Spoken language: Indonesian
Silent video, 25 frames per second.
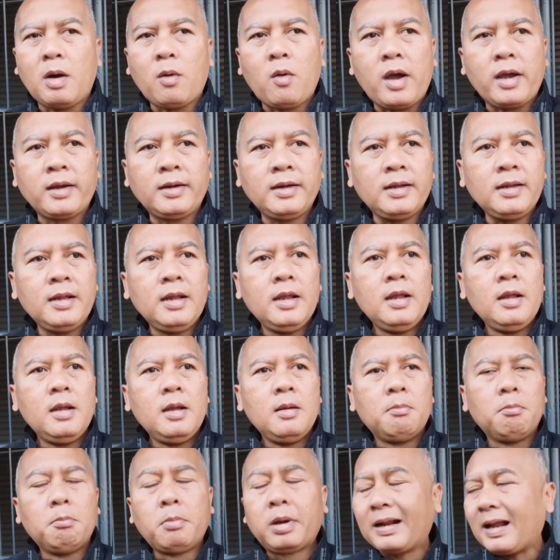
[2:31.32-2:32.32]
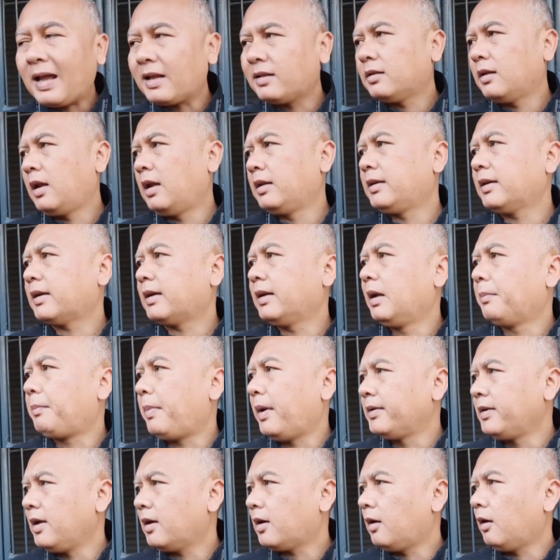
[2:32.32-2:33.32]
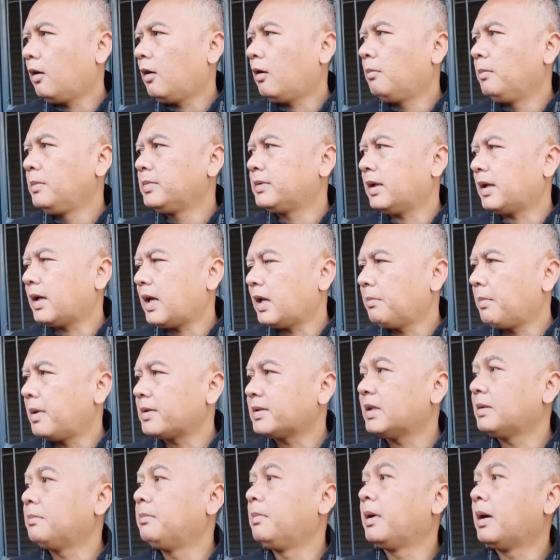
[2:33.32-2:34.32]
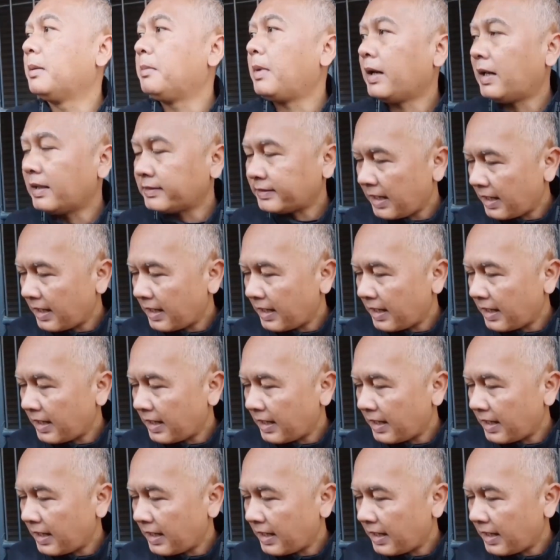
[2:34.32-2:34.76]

bahwa ini berat nanti kedepannya kalau misalkan ada pasti sanksi, ada ya,